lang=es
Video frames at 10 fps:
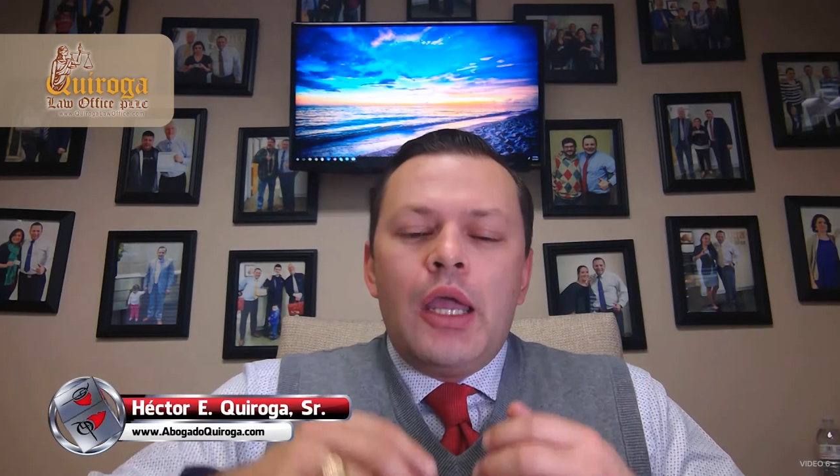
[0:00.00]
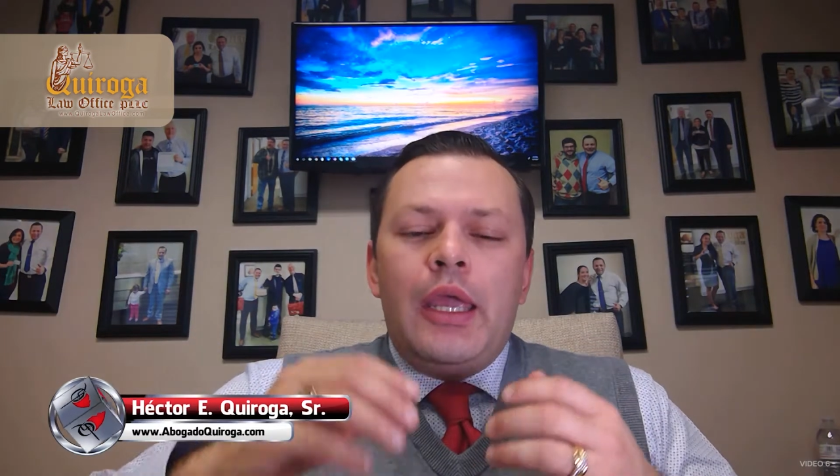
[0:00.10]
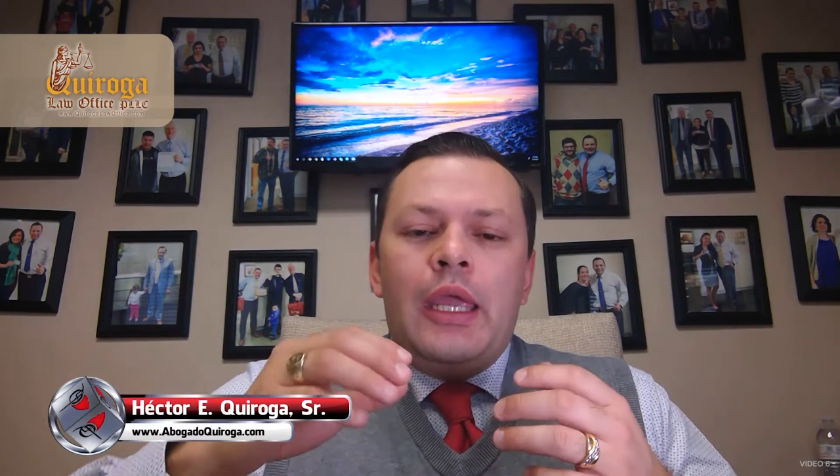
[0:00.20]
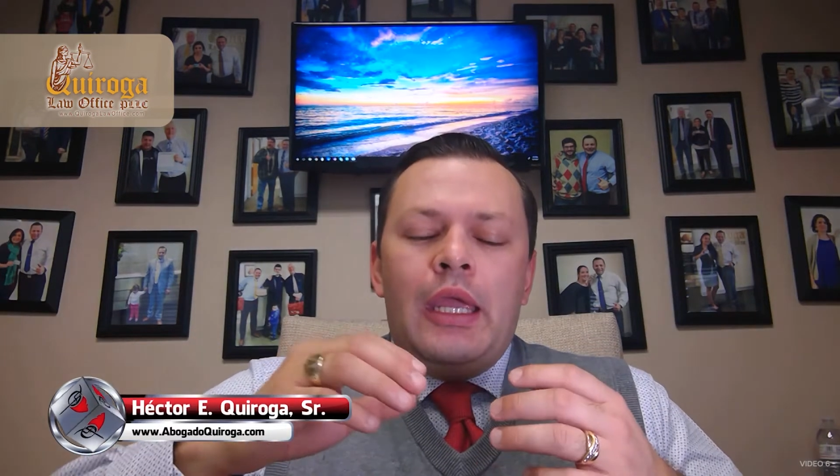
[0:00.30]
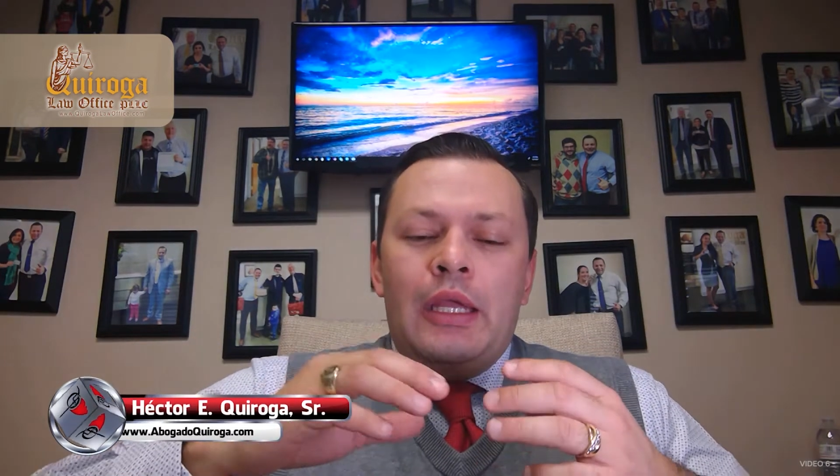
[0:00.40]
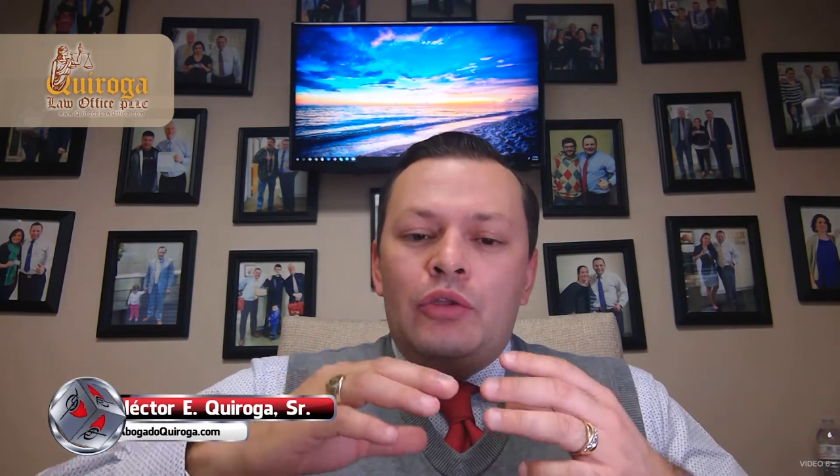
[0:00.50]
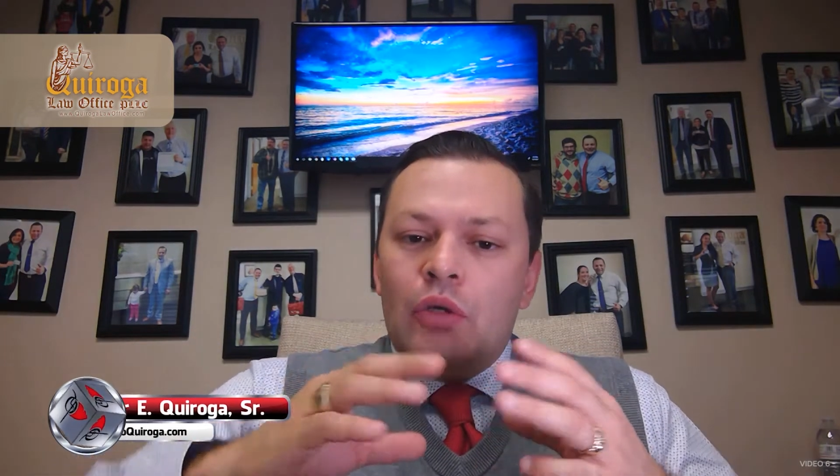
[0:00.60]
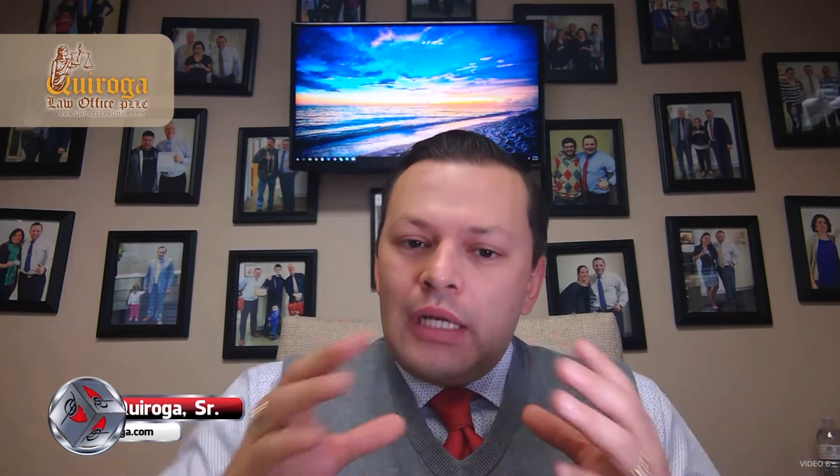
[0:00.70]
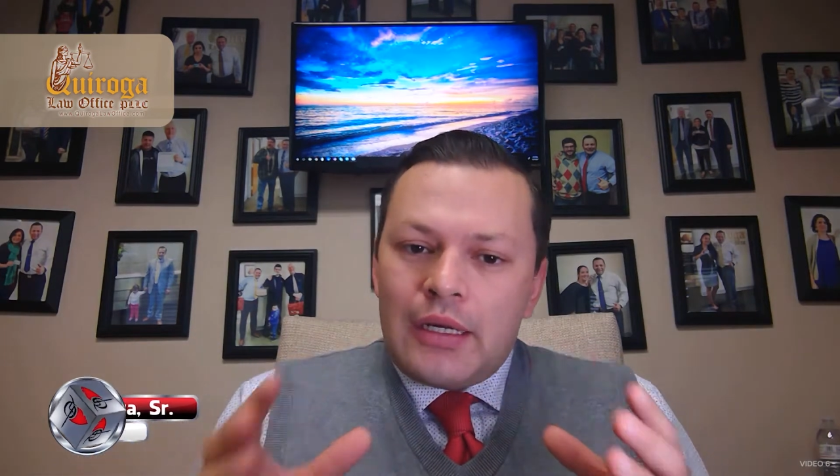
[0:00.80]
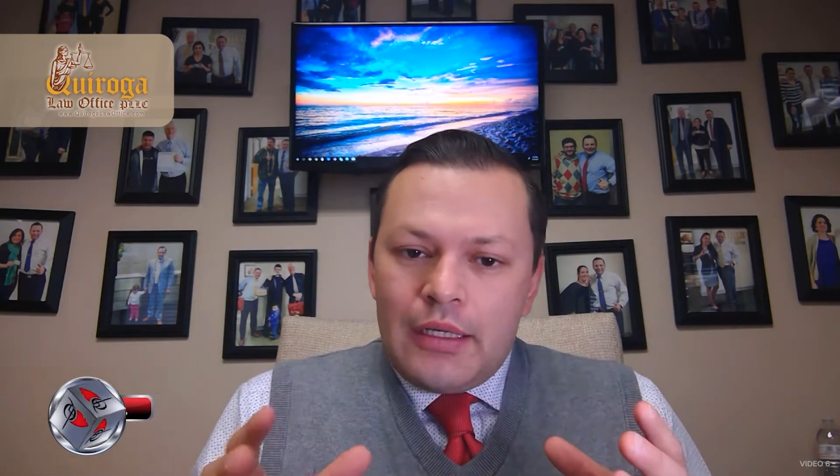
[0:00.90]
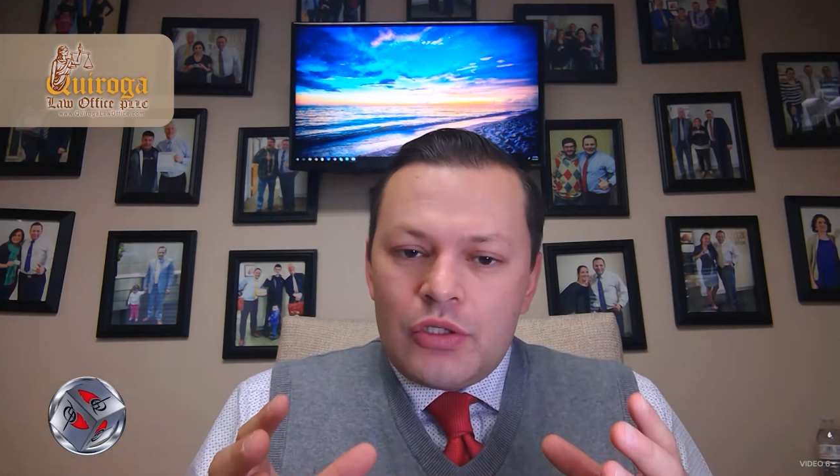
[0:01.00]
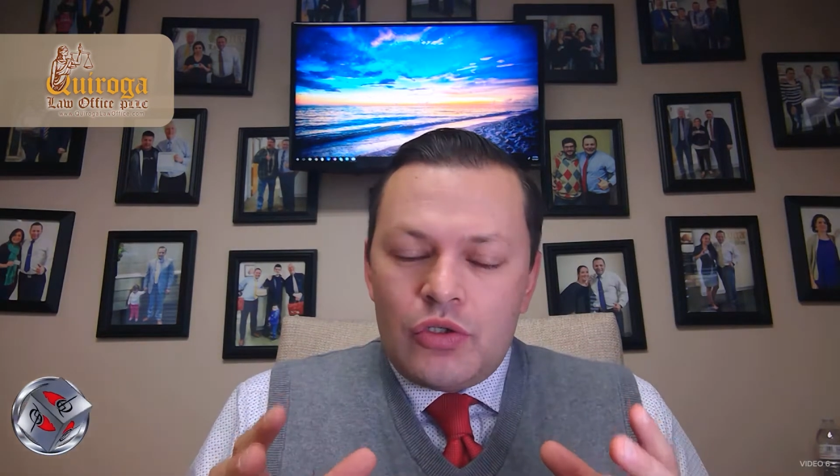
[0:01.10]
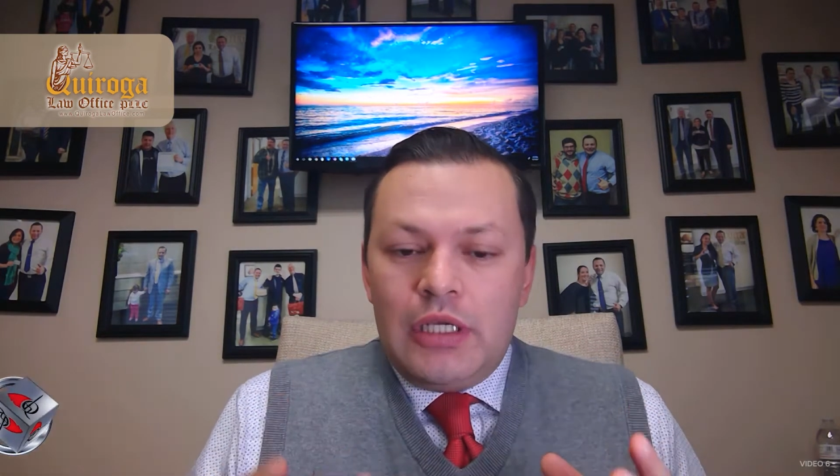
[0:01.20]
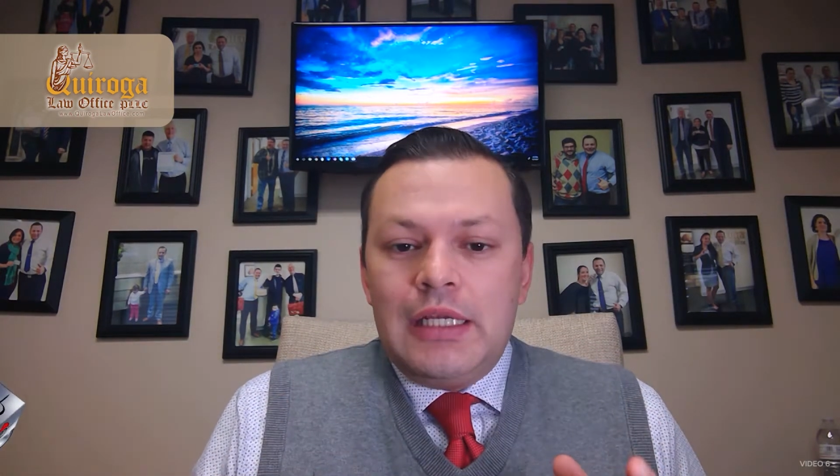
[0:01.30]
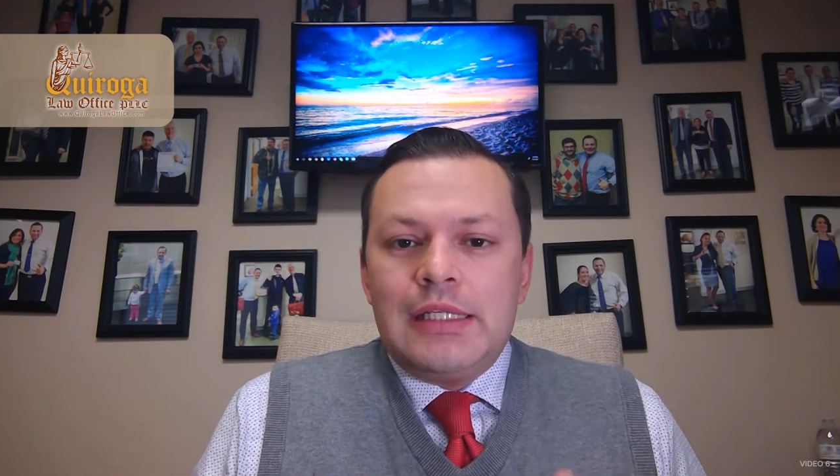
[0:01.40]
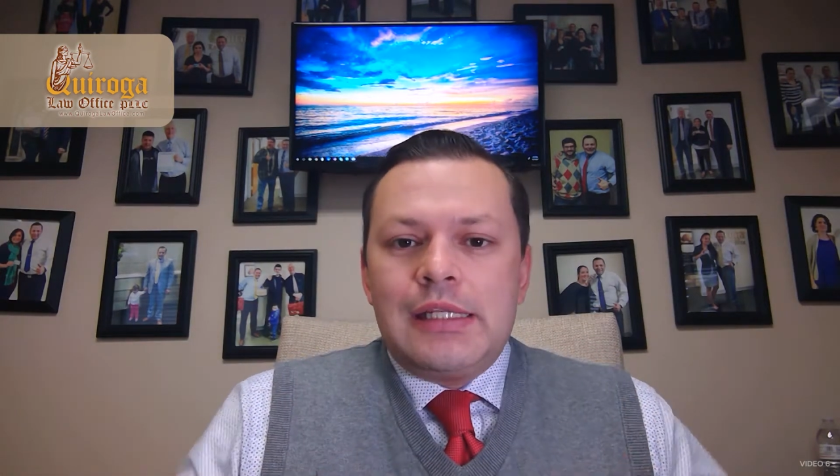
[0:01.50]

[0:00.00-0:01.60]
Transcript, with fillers: Eh, en todas las redes sociales